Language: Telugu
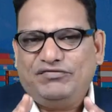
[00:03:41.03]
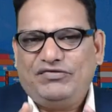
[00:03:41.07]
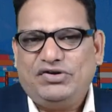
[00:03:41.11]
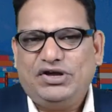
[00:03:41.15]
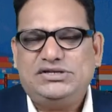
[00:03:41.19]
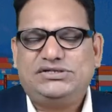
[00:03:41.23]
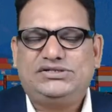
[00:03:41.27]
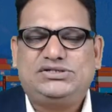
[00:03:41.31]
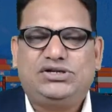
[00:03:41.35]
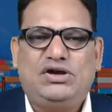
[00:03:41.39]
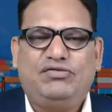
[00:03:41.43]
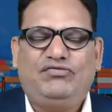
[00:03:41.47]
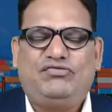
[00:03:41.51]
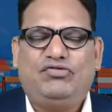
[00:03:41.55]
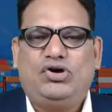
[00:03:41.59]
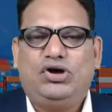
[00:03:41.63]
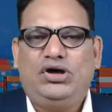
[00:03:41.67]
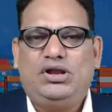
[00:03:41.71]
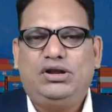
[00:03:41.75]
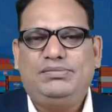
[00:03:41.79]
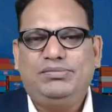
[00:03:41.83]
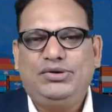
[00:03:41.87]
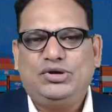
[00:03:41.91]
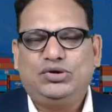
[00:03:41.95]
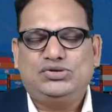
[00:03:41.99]
ఫస్ట్ ఆఫ్
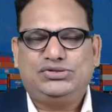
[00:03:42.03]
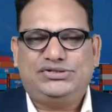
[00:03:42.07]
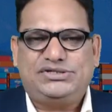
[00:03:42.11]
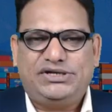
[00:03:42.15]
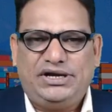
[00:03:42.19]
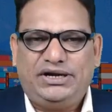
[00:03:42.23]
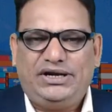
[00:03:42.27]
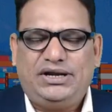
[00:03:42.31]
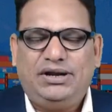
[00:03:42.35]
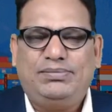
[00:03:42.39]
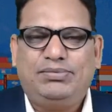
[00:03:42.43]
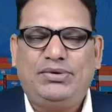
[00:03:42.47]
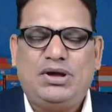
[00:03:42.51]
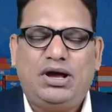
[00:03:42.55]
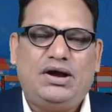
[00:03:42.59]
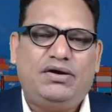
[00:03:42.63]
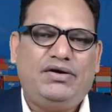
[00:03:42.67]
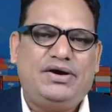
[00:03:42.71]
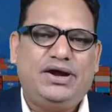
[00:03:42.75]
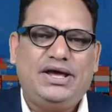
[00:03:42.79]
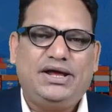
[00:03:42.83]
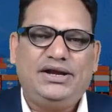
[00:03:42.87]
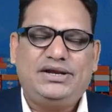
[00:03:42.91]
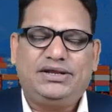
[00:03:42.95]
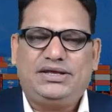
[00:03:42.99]
ఆల్ మీకు సెటప్
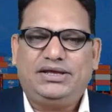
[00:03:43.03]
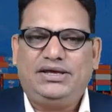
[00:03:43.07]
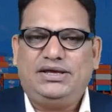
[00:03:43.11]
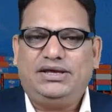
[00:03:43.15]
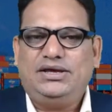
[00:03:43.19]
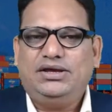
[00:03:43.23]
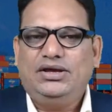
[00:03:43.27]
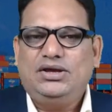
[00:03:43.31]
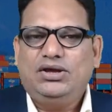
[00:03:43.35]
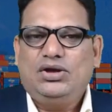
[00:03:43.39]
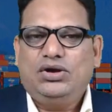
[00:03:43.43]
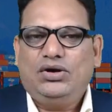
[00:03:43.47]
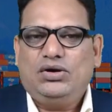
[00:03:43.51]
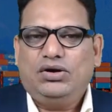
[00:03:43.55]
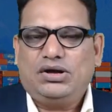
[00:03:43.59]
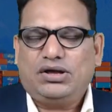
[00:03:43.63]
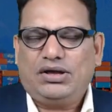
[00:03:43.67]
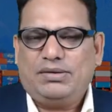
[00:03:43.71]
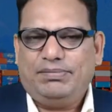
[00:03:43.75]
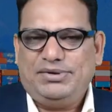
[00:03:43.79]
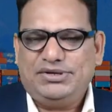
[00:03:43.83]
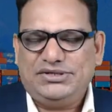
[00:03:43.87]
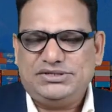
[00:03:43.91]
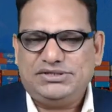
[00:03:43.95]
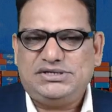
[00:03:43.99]
కావడానికి
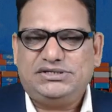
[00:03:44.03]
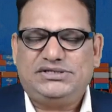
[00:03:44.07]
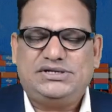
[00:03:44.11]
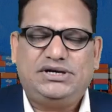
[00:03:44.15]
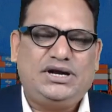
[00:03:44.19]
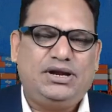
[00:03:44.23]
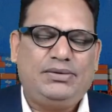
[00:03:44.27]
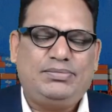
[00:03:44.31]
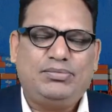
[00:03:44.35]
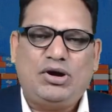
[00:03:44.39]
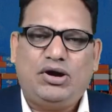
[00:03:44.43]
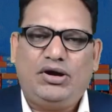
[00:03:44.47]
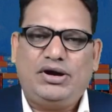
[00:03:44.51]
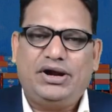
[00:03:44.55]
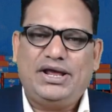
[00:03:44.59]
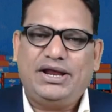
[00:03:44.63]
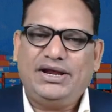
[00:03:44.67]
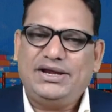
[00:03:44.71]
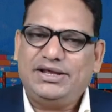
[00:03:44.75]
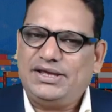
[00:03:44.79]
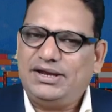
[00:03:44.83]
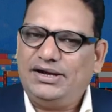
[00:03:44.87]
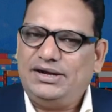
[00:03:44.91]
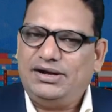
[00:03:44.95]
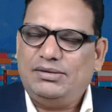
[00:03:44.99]
ఒక బిజినెస్ సెటప్
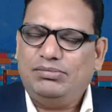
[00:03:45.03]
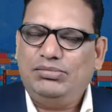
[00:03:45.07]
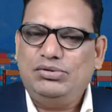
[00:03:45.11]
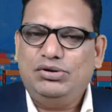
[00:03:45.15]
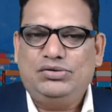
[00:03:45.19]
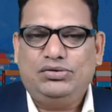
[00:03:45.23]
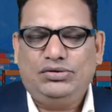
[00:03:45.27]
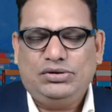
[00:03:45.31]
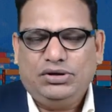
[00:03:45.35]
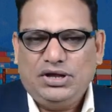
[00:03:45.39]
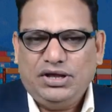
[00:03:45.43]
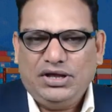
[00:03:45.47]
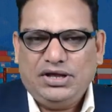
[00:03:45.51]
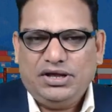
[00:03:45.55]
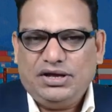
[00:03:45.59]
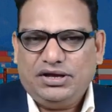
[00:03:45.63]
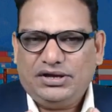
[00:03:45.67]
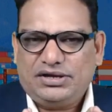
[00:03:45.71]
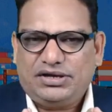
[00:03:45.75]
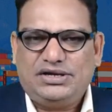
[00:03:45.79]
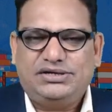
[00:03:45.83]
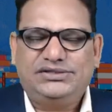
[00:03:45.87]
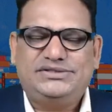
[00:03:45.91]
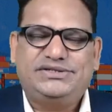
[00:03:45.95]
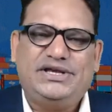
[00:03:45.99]
కావడానికే డబ్బులు
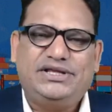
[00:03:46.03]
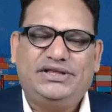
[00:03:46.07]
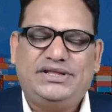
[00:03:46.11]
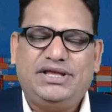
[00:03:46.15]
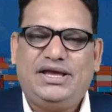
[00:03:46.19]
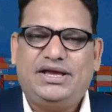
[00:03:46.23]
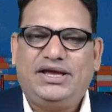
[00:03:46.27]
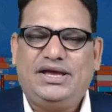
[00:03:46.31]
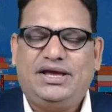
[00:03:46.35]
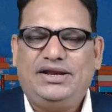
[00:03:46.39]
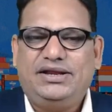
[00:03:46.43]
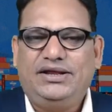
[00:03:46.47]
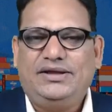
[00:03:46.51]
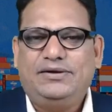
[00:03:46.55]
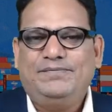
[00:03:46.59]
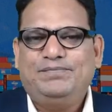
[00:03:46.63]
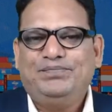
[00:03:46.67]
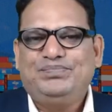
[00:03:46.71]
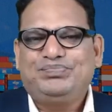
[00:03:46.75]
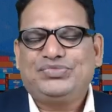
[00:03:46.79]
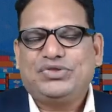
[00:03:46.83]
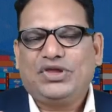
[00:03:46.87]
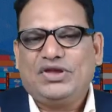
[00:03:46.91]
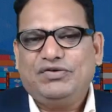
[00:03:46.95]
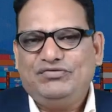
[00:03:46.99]
ఖర్చు అవుతాయి కానీ
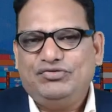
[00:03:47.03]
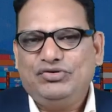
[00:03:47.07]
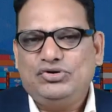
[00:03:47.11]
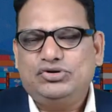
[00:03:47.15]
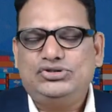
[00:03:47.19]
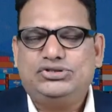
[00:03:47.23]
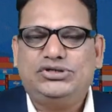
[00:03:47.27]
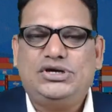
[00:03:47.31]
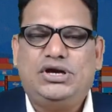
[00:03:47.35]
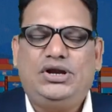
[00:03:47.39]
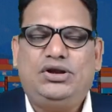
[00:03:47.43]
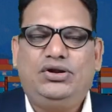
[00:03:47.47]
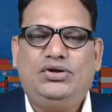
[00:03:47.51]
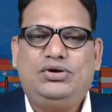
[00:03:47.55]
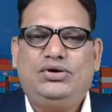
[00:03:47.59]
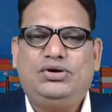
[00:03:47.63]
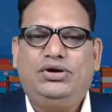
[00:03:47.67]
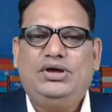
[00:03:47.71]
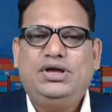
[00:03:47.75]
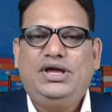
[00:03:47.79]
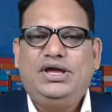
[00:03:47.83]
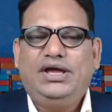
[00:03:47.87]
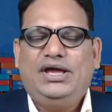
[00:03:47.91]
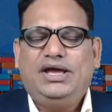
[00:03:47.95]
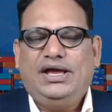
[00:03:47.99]
ఫ్యూచర్లో
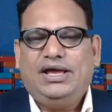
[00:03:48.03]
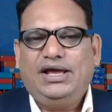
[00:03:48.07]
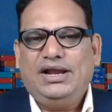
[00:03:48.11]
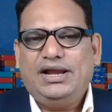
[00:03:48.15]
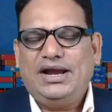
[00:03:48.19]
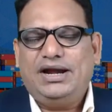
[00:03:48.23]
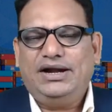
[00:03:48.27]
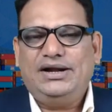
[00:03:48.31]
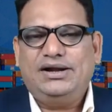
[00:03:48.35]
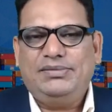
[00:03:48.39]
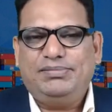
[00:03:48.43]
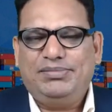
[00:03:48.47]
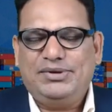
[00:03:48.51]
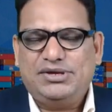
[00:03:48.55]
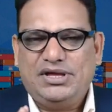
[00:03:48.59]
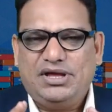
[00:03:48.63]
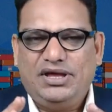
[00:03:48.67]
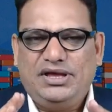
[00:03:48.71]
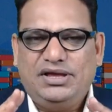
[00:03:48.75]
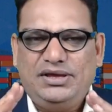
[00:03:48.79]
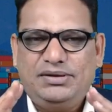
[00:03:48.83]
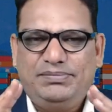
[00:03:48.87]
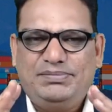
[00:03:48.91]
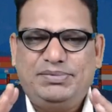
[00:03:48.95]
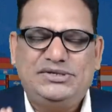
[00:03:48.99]
ఎలాంటి
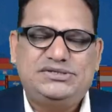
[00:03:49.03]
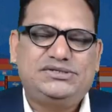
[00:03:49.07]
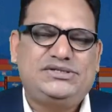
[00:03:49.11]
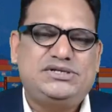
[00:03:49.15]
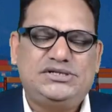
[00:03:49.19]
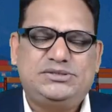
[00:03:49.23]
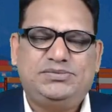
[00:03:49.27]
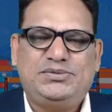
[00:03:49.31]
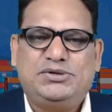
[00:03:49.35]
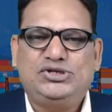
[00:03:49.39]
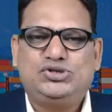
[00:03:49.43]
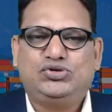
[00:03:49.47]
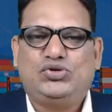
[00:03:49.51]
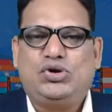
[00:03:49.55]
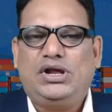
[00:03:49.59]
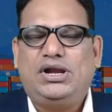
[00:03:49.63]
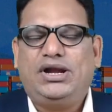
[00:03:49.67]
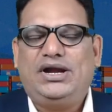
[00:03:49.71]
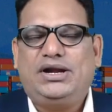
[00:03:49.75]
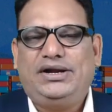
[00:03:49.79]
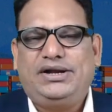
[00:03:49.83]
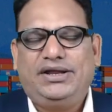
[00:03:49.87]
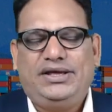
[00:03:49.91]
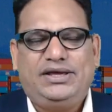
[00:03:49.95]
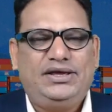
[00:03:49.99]
ఈ బిజినెస్
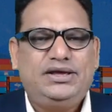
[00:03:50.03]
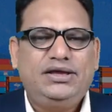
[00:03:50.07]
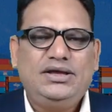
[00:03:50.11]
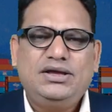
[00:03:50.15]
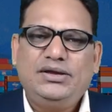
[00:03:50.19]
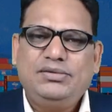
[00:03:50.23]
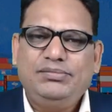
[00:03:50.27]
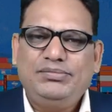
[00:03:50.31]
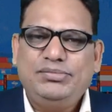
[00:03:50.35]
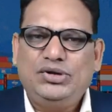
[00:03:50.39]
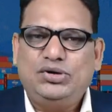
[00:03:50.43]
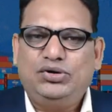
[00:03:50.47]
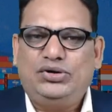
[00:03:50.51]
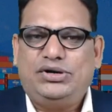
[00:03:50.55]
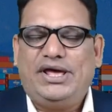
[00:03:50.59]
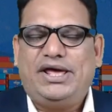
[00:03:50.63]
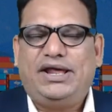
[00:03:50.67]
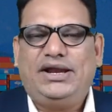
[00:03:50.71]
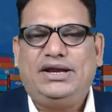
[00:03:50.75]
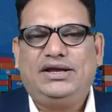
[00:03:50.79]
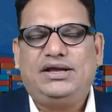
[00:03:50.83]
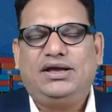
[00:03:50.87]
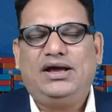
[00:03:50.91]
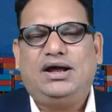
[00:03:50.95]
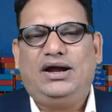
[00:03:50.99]
పెంచుకోవాలంటే మీరు
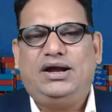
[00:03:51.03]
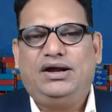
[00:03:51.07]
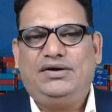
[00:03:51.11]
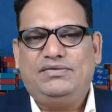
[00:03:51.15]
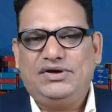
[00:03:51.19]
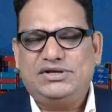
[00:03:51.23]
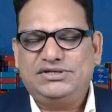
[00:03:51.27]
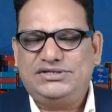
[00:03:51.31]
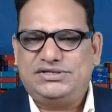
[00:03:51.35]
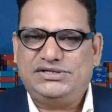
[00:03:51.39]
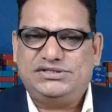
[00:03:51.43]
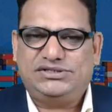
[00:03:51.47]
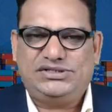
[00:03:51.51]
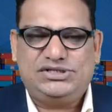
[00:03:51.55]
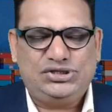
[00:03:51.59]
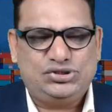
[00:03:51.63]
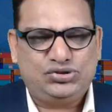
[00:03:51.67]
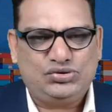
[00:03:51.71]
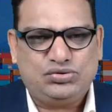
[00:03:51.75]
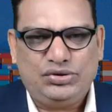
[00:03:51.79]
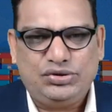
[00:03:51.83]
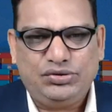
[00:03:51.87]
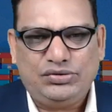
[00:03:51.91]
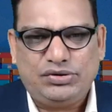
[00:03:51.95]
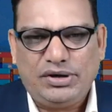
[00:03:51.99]
డైరెక్ట్గా అడ్వాన్సెస్
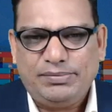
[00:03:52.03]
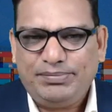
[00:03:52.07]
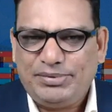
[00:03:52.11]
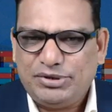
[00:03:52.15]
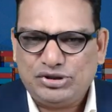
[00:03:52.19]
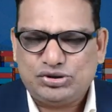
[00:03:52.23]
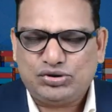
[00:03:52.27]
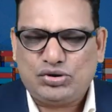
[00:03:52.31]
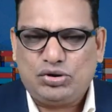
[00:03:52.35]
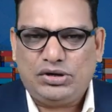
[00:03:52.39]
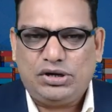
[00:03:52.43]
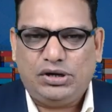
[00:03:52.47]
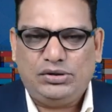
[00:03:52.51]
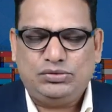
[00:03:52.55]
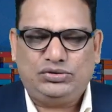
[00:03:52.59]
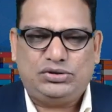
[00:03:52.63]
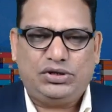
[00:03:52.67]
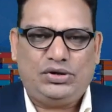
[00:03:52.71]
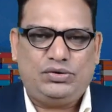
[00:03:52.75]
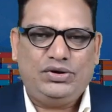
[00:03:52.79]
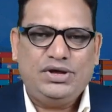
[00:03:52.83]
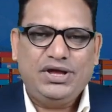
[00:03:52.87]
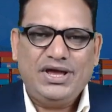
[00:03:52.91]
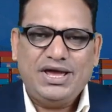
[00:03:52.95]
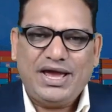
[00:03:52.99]
తీసుకొని కూడా
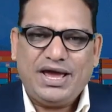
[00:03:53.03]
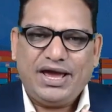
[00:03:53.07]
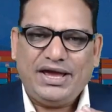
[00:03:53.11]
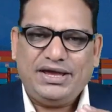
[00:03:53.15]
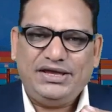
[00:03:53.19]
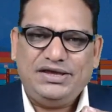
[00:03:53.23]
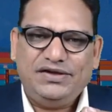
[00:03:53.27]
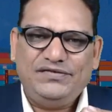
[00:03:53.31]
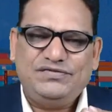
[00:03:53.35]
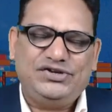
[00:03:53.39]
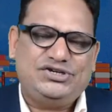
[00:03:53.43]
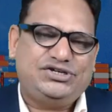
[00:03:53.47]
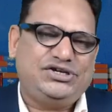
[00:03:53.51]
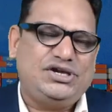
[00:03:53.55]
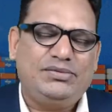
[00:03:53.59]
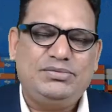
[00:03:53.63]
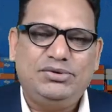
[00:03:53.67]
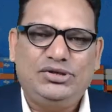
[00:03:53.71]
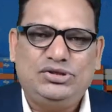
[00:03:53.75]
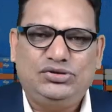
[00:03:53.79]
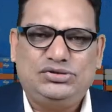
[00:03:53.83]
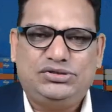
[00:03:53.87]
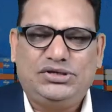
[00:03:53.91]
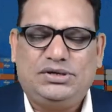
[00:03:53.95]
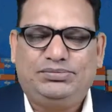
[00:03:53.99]
పెంచుకోగలుగుతారు ఈ విషయం
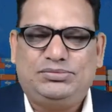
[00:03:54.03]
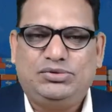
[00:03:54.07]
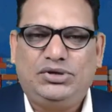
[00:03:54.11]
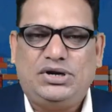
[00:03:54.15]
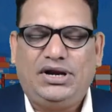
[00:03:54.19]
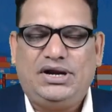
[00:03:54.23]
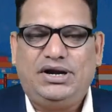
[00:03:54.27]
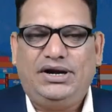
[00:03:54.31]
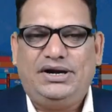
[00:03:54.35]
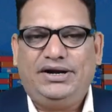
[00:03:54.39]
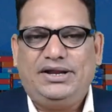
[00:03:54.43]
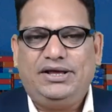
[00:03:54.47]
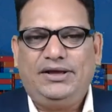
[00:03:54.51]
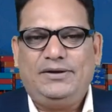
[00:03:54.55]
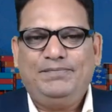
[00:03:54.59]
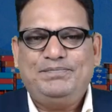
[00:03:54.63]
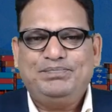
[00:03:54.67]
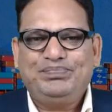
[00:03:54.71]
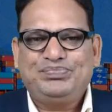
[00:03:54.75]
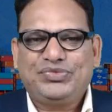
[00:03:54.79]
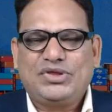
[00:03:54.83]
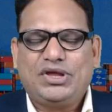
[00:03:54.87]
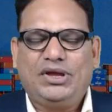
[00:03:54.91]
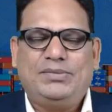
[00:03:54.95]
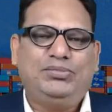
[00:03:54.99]
ఎందుకు చెప్తున్నానంటే
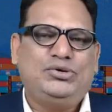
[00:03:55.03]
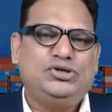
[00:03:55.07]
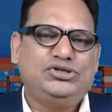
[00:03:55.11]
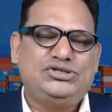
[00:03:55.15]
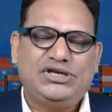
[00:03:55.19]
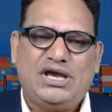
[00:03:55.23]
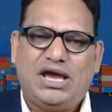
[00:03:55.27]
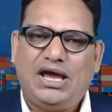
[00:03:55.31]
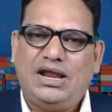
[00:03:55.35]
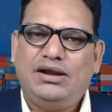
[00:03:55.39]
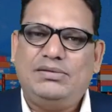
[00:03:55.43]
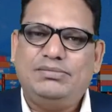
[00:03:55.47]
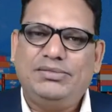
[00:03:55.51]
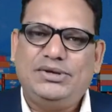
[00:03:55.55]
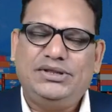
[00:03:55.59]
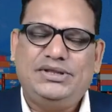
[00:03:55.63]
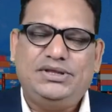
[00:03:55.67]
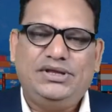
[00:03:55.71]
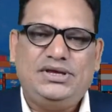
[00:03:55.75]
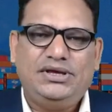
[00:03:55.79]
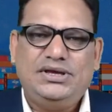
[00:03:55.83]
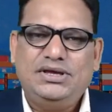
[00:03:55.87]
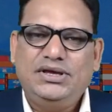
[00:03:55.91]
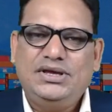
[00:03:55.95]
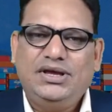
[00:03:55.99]
ఇప్పుడు చాలామంది